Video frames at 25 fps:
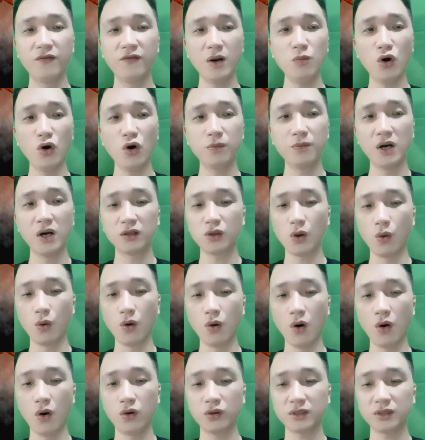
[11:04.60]
vẫn một mực
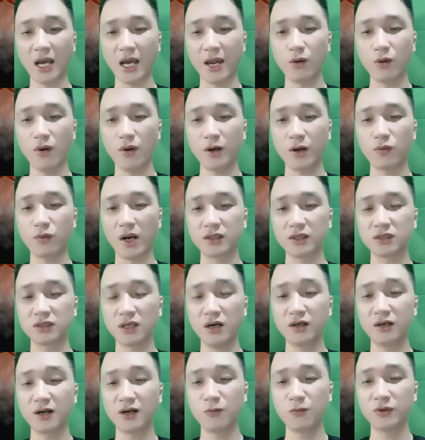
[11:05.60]
thủ hộ tại hoa quả
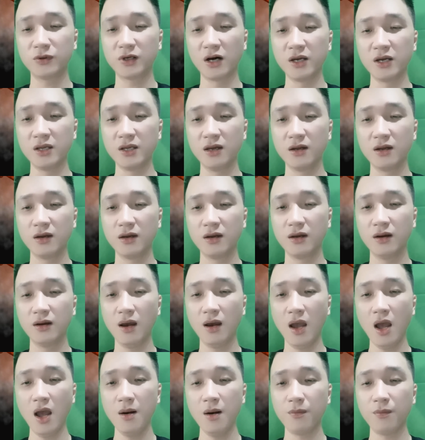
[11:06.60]
sơn không rơi.
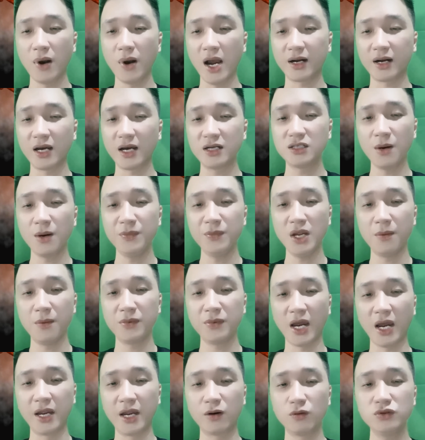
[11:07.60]
Mà cái chấp
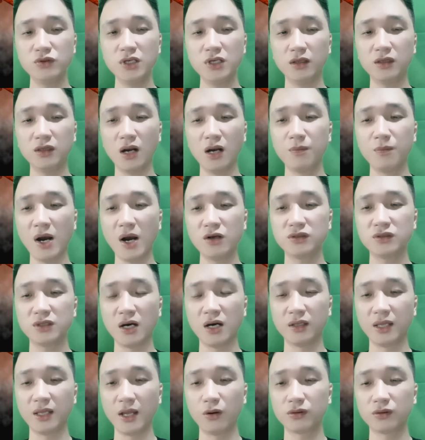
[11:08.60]
niệm này cũng chưa từng bao
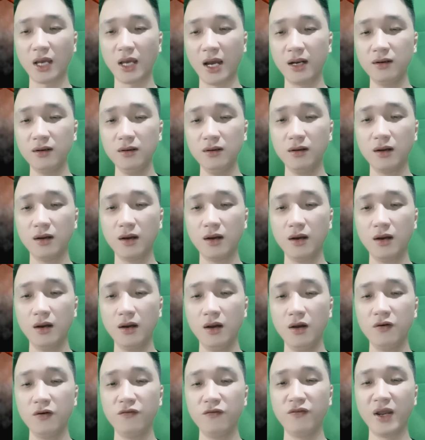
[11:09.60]
giờ tiêu tán.
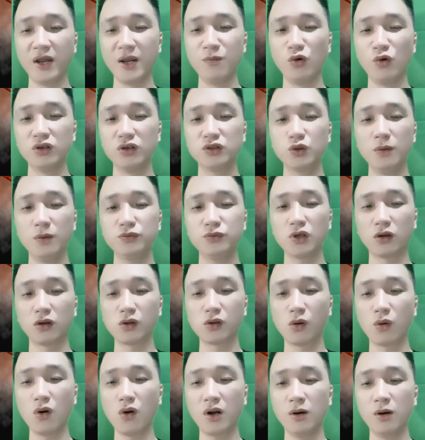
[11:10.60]
Vì muốn giúp cho
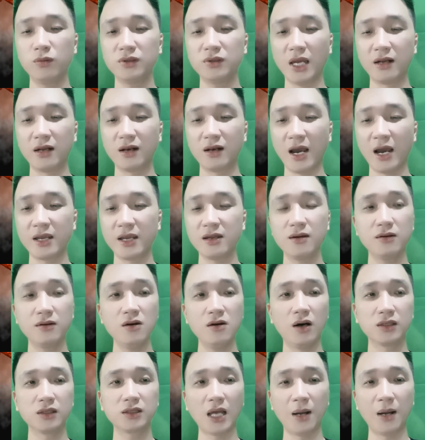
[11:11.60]
Tôn Ngộ không tỉnh lại,
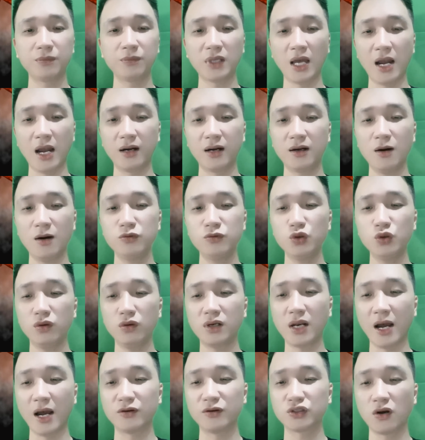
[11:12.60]
đường tam tạng không
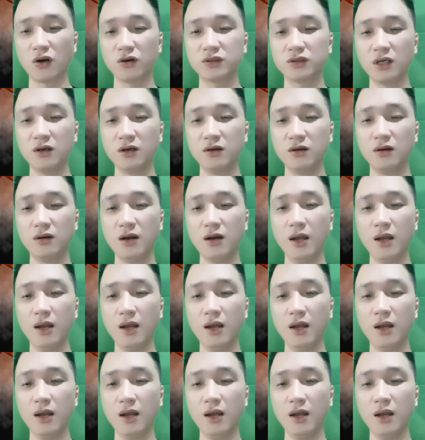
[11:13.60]
chút nào do dự.